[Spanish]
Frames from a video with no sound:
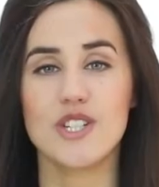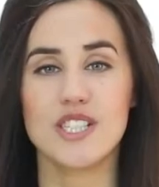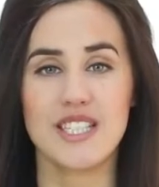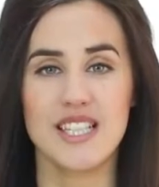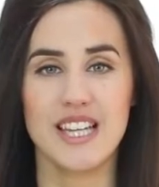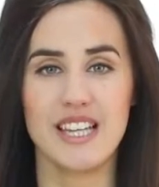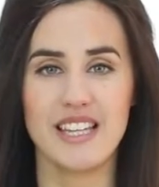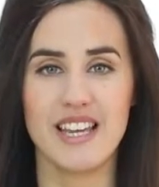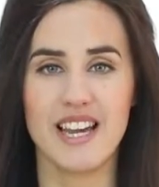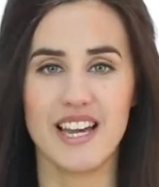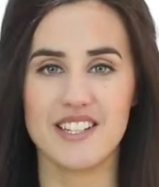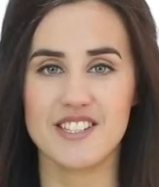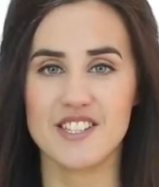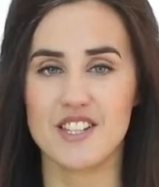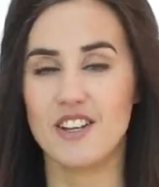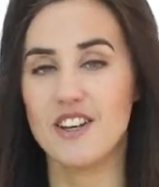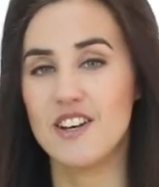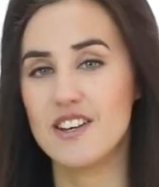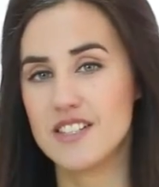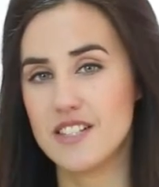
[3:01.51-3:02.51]
os
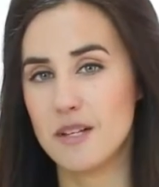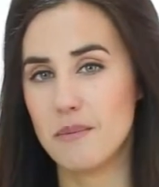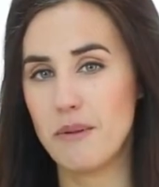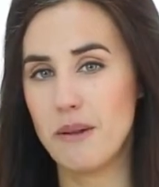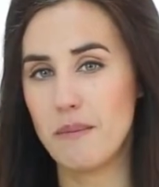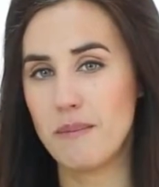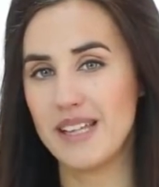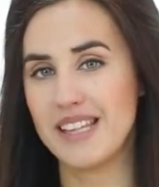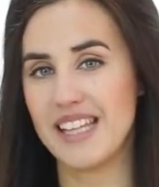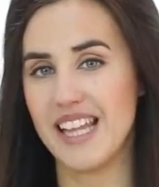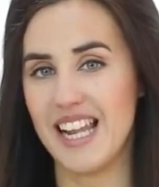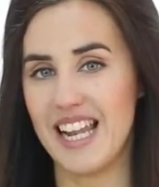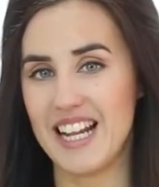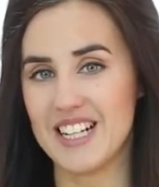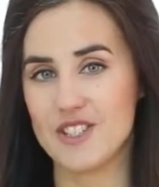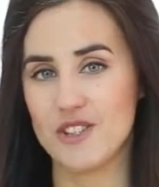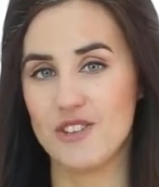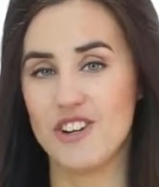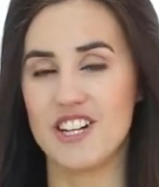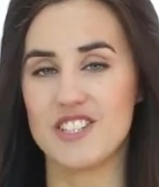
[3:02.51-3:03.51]
tiñáis simplemente en
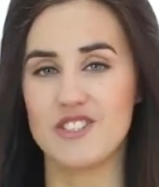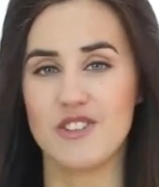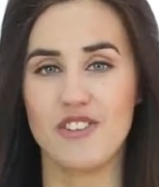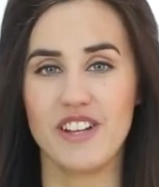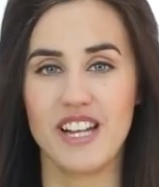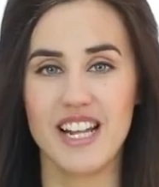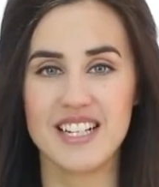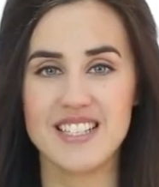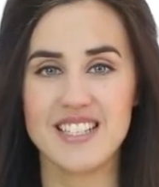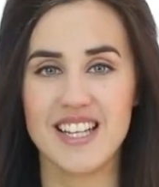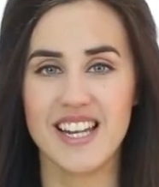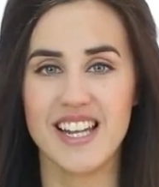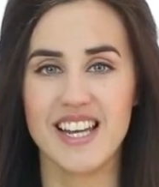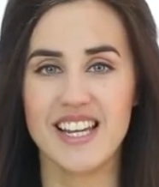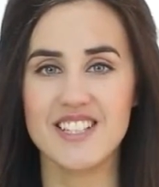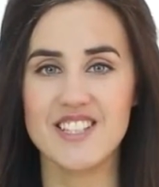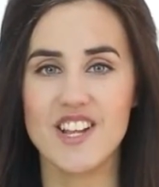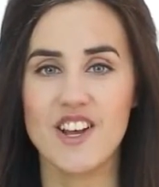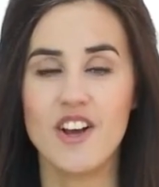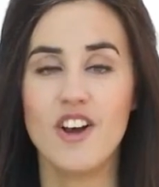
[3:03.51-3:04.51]
las zonas donde las
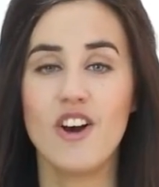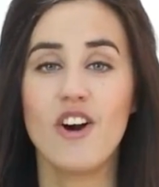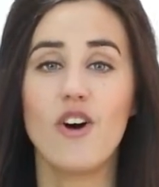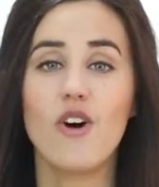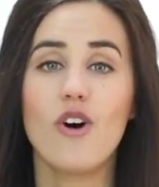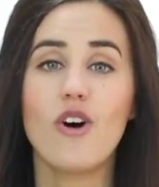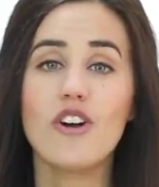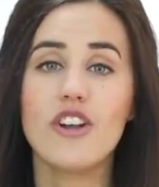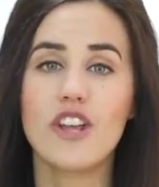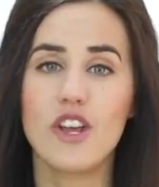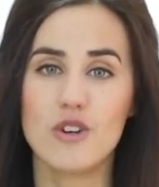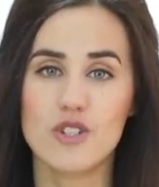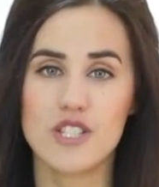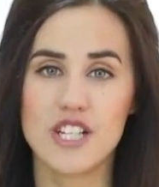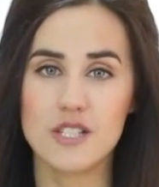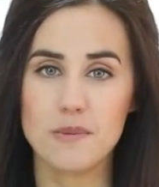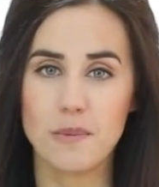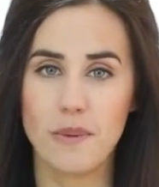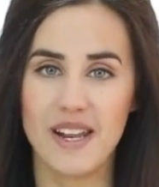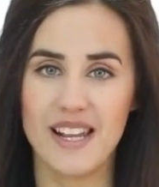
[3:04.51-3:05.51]
tenéis o que
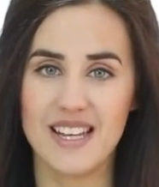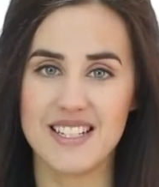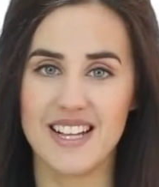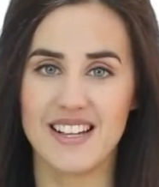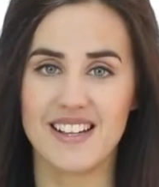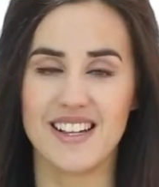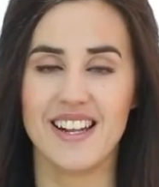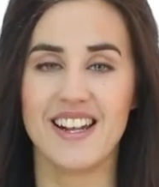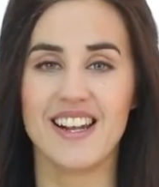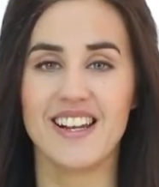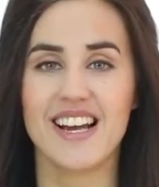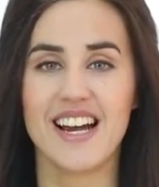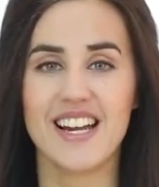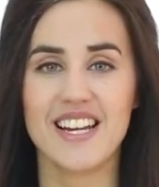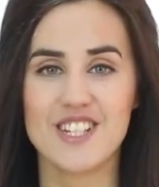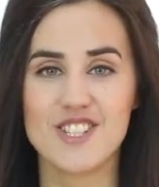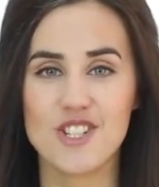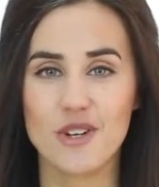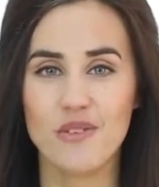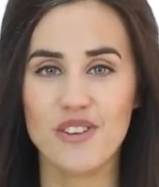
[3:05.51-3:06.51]
os esperéis a tener
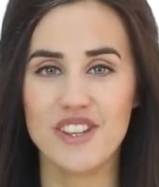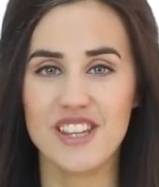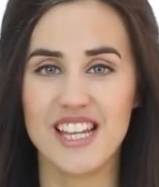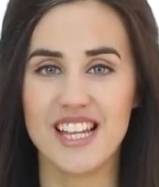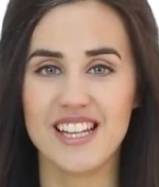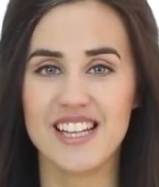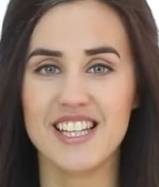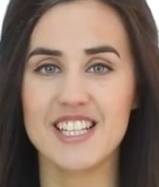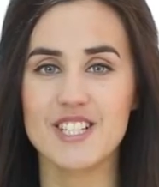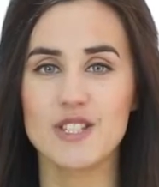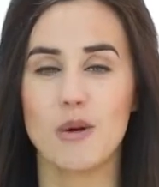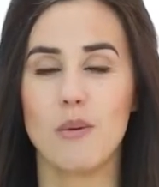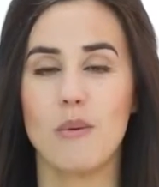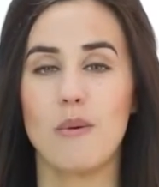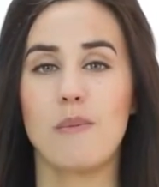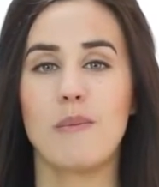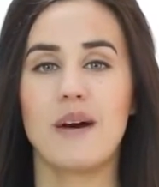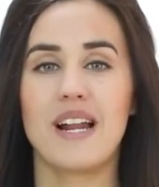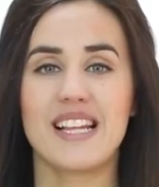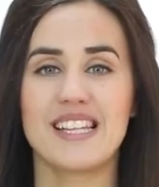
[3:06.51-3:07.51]
canas suficientes
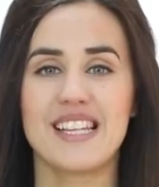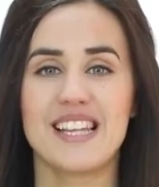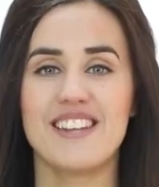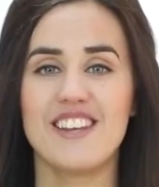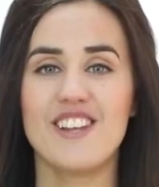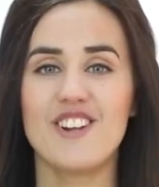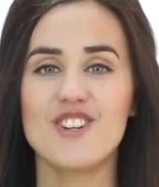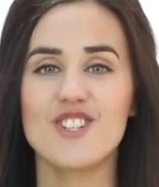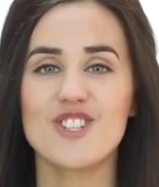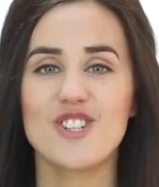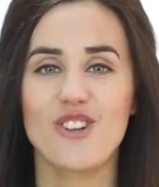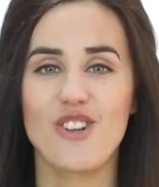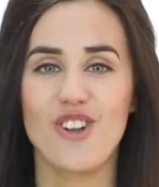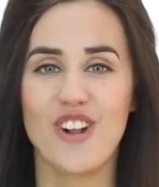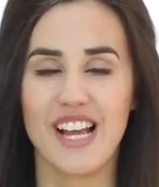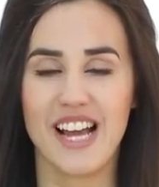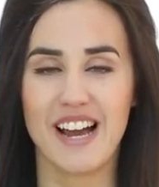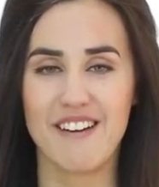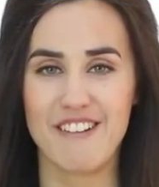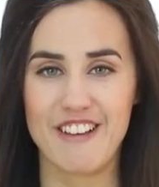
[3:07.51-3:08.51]
como para teñiros todo
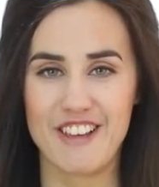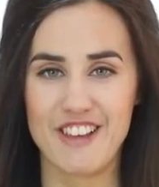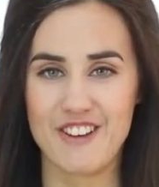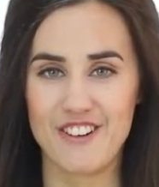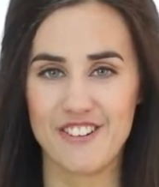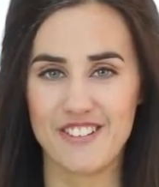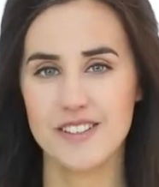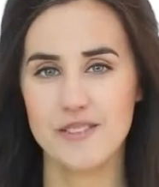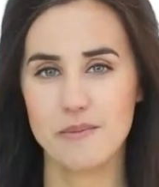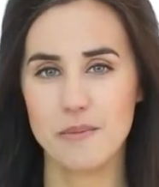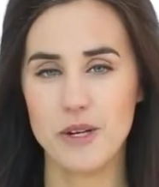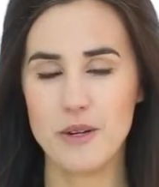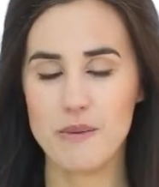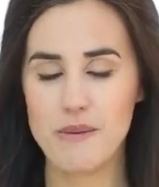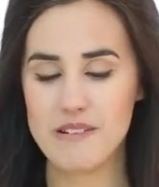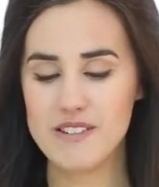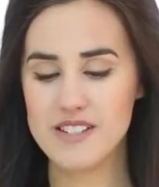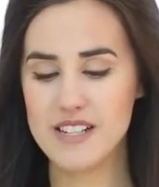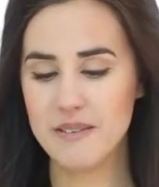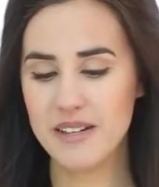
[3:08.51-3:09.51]
el cabello. Bueno,
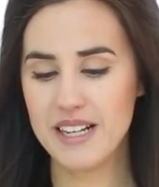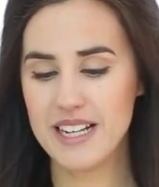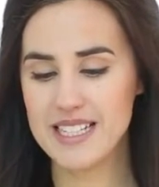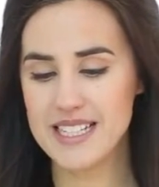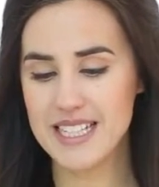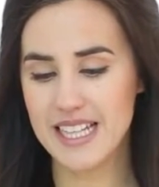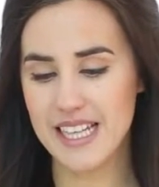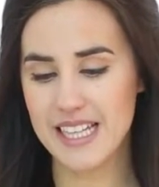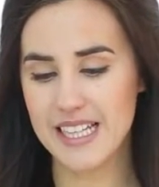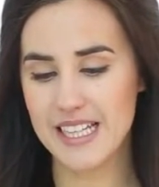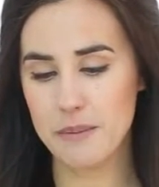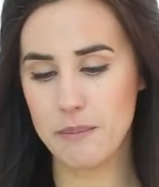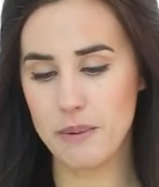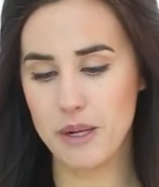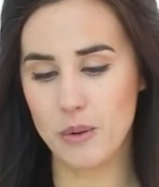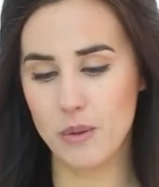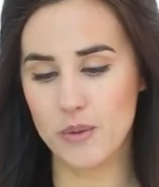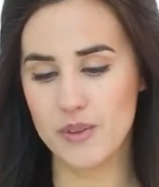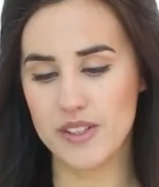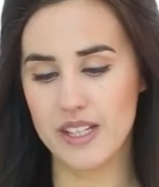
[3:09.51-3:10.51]
vamos a ver la siguiente
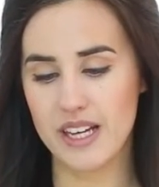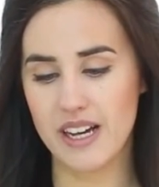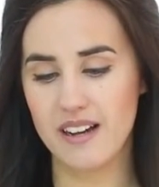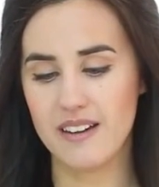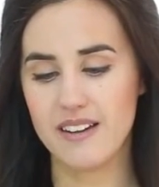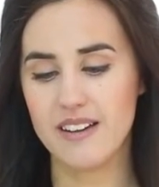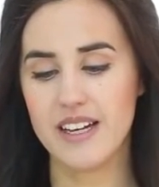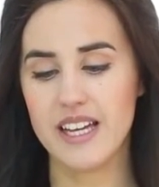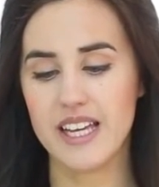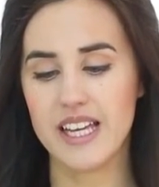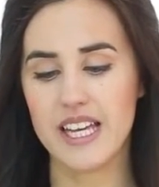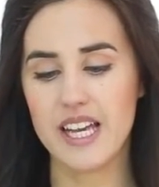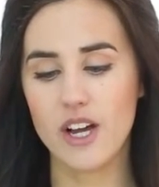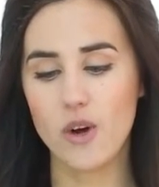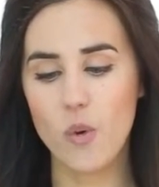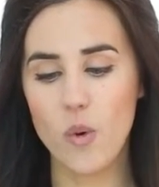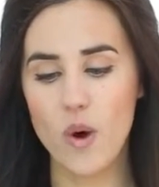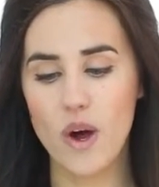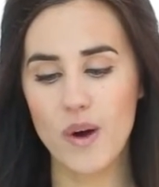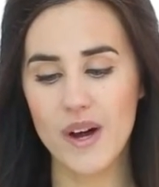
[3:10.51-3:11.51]
pregunta
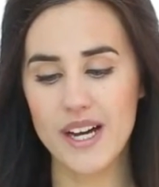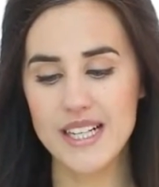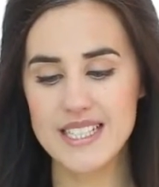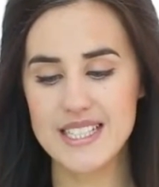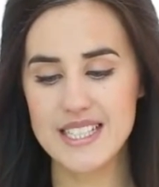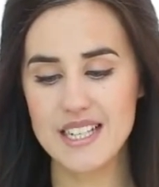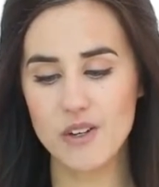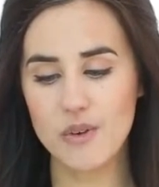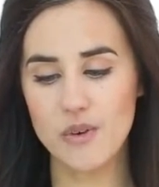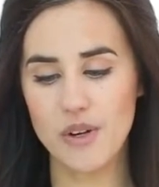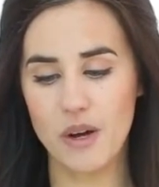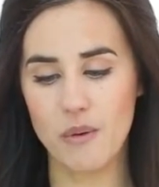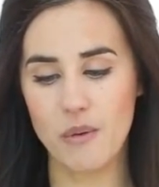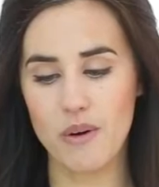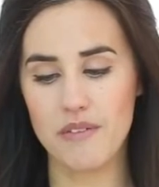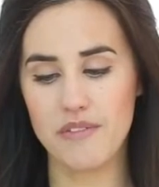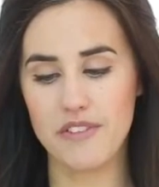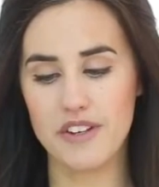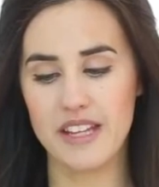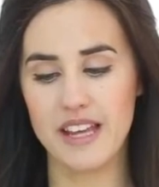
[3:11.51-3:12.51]
enjuagarse con
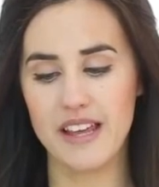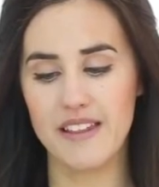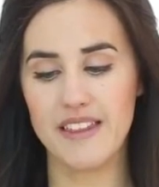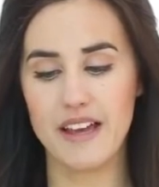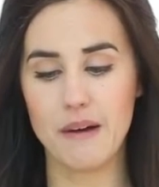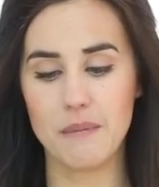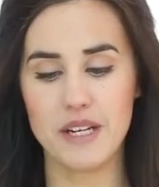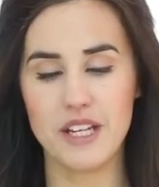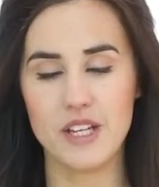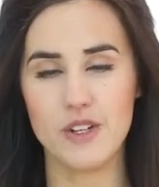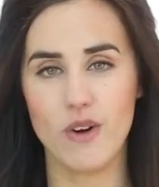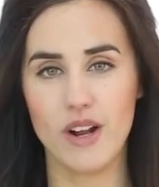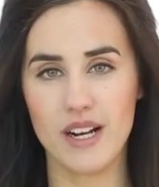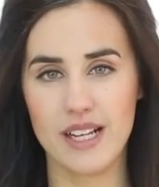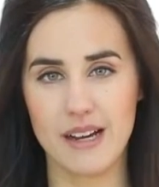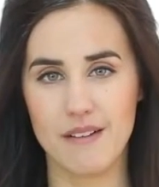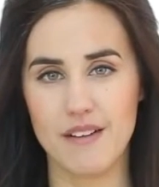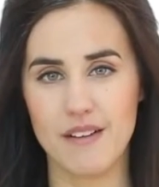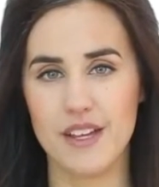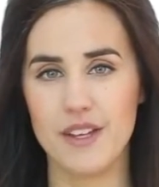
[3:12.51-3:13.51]
agua fría da brillo
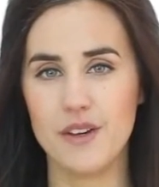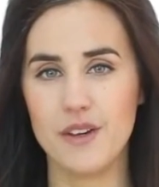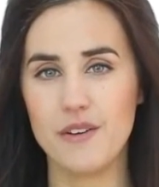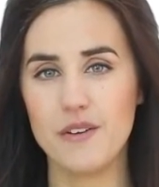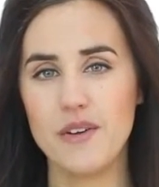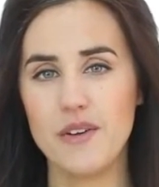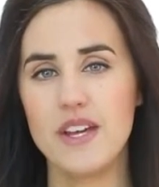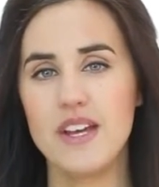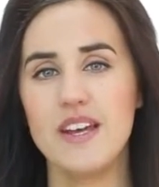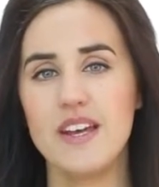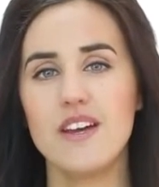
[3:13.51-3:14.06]
al cabello.